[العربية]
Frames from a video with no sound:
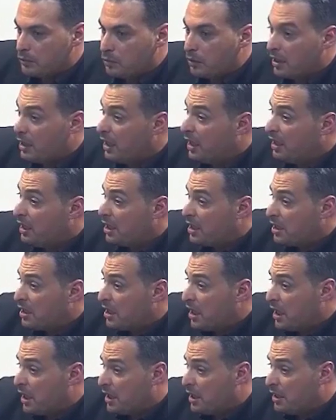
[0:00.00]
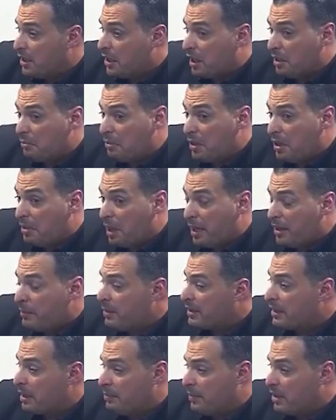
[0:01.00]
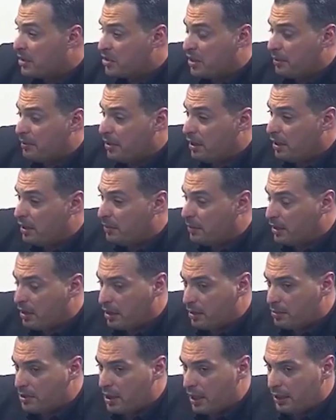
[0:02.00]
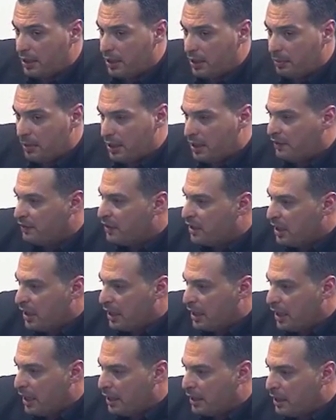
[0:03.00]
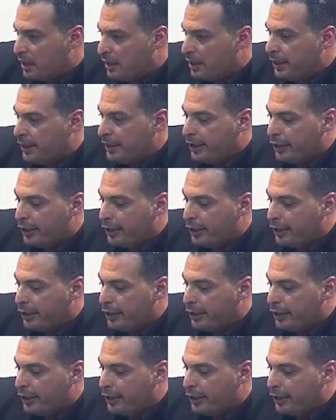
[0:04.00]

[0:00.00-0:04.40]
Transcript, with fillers: والله اختيار الاداره ما احنا ما طلبناش تبرير ما نكذبش عليك معناها في النهايه احنا